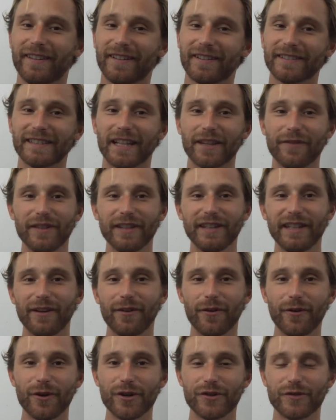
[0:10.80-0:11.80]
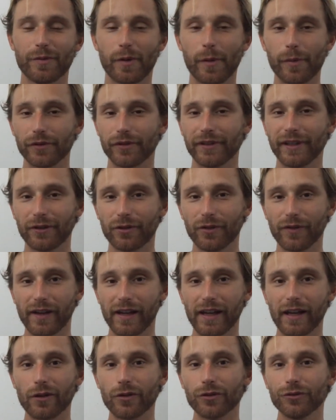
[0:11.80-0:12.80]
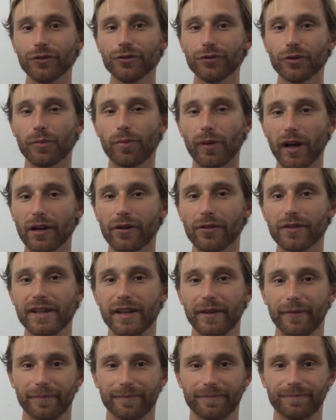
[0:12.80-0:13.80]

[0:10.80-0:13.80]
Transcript: dans cette vidéo je vous propose de découvrir le nœud de braconnier.